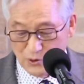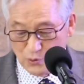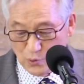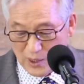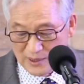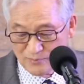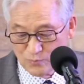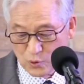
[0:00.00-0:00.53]

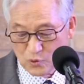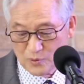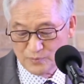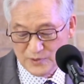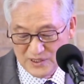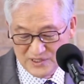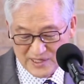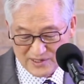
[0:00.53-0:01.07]

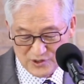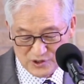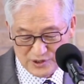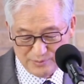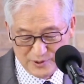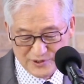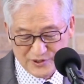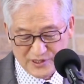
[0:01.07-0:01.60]
요한복음 2장
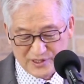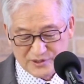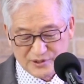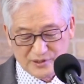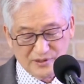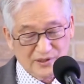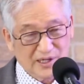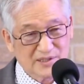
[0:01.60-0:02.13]

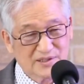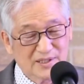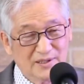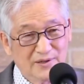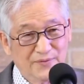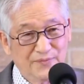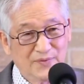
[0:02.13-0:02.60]
21절에서 그랬어요.